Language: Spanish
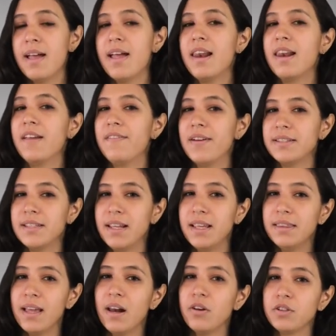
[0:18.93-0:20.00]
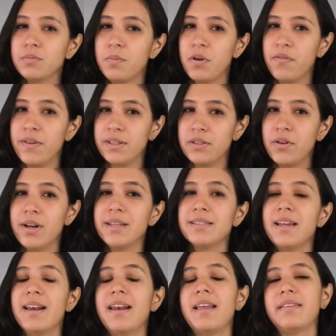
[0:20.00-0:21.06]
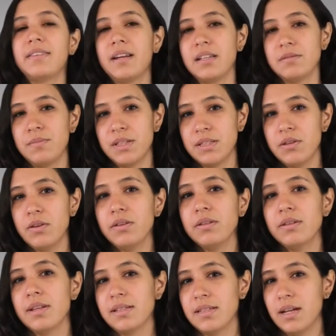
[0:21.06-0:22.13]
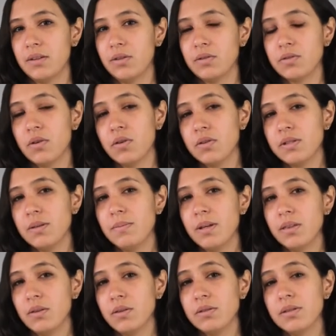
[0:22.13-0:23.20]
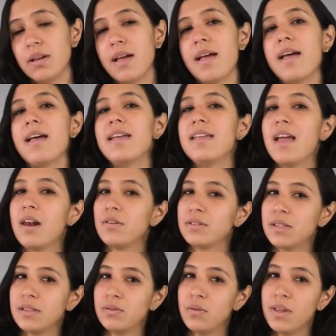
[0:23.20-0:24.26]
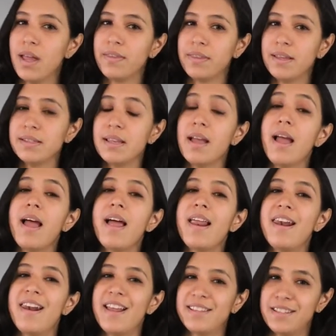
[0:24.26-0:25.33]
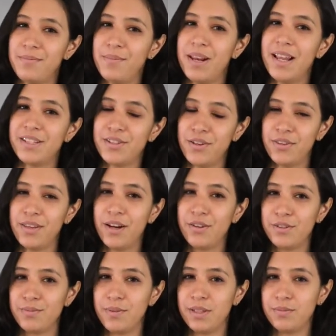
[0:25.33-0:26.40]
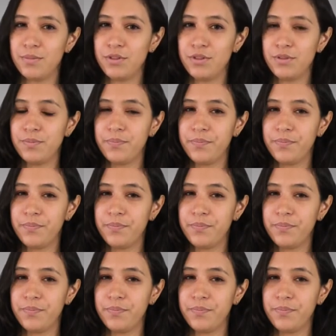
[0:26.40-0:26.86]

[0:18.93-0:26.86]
le facilita a los profesores la transmisión de ciertos conocimientos y a los estudiantes la asimilación de los mismos.